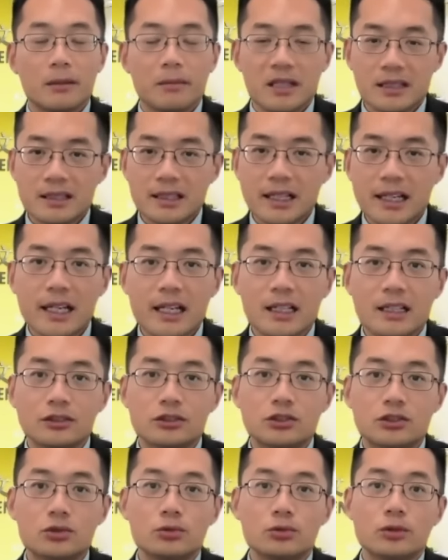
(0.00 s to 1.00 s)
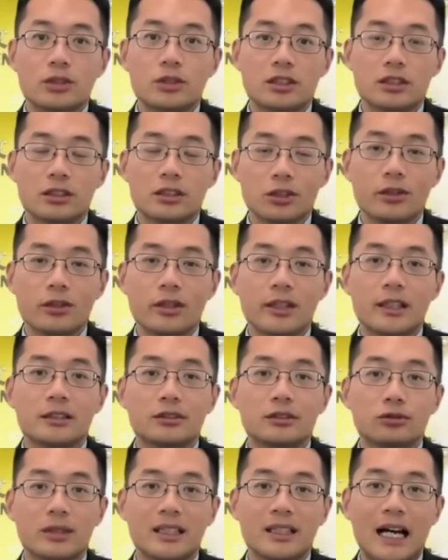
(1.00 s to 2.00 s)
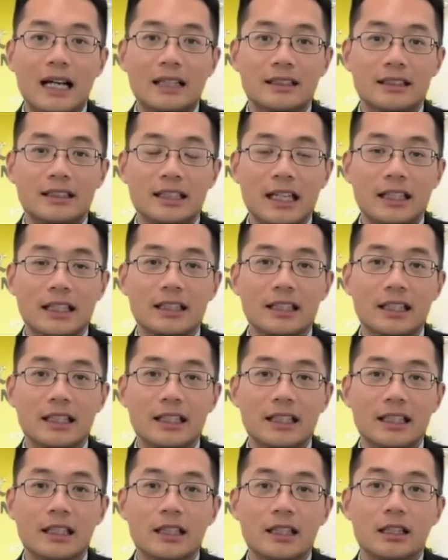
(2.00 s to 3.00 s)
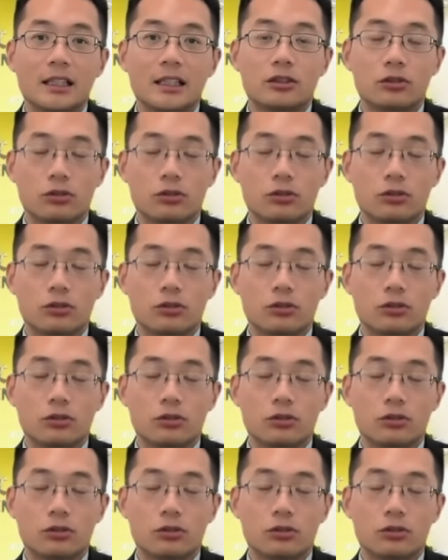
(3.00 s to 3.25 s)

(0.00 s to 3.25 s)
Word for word: 那么这个组织都有一个最大的前提，